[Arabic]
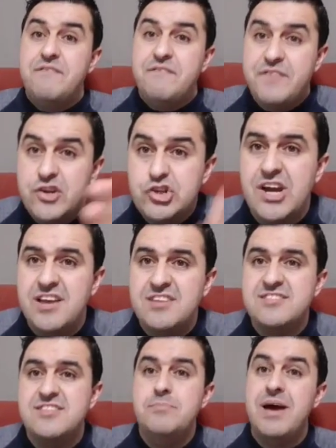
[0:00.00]
في
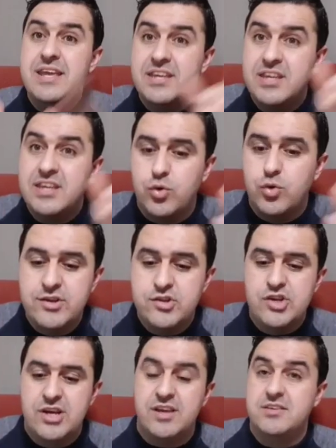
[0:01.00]
شخص الملك تو
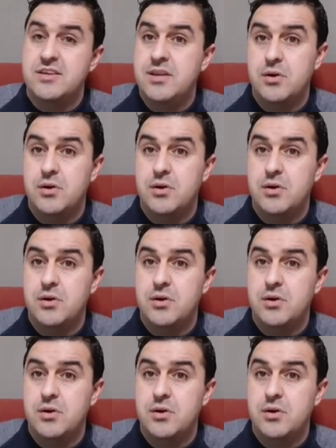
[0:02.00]
جان خدني